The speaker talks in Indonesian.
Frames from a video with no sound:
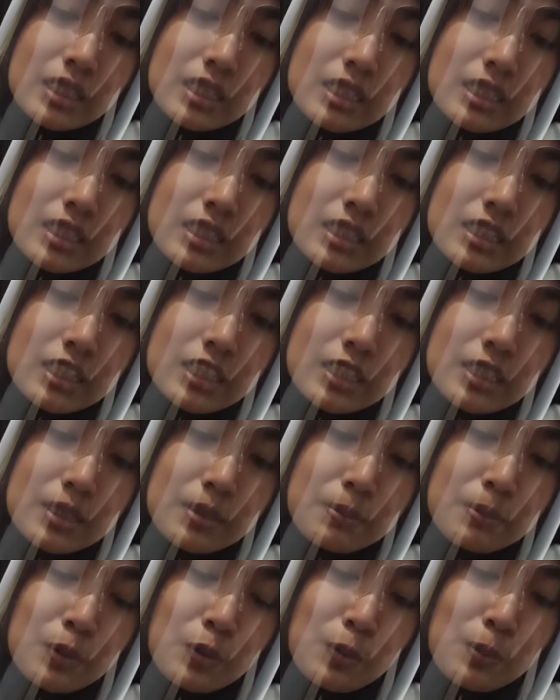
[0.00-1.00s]
eh,
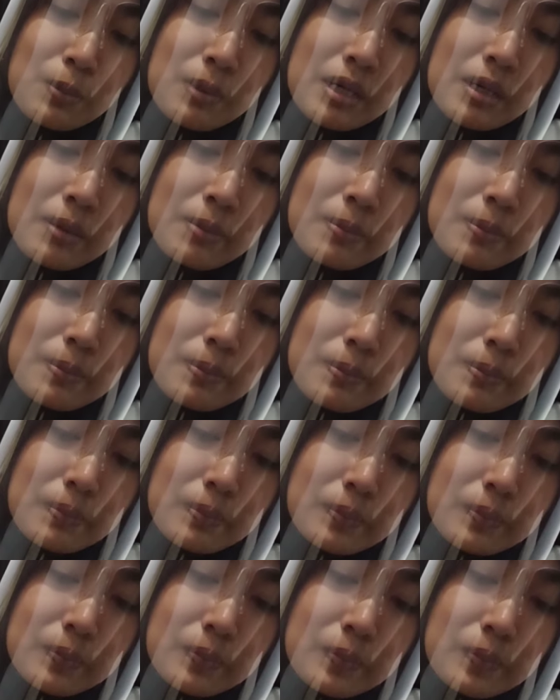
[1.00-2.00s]
berubah
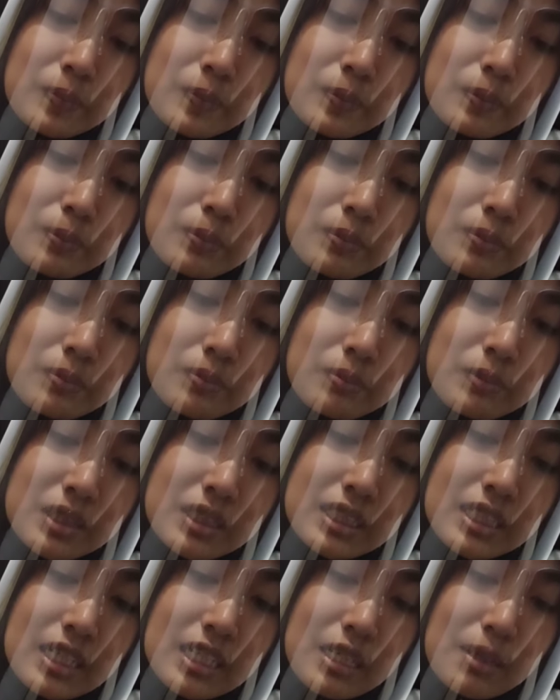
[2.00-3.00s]

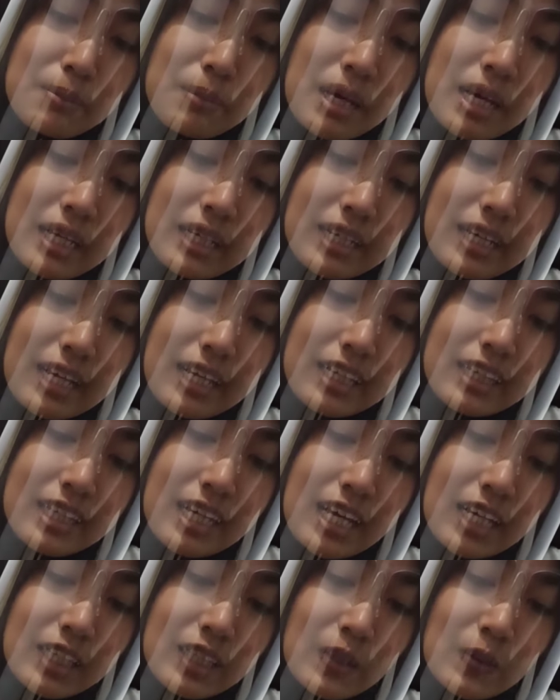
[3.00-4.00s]
menjadi magnet
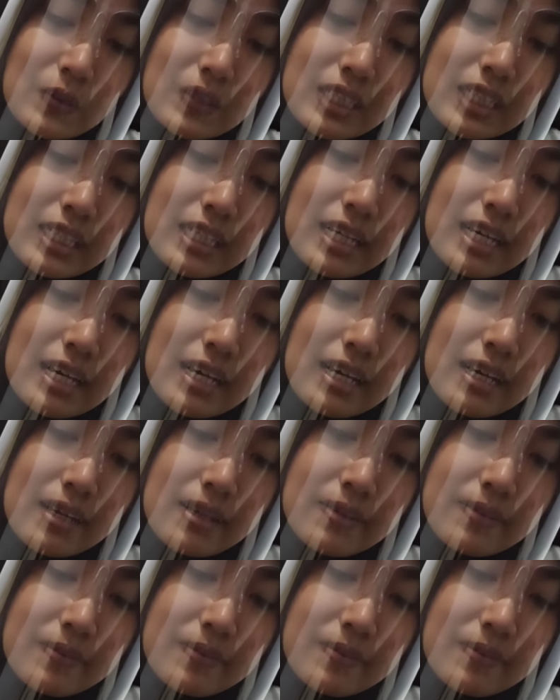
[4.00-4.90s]
atau tidak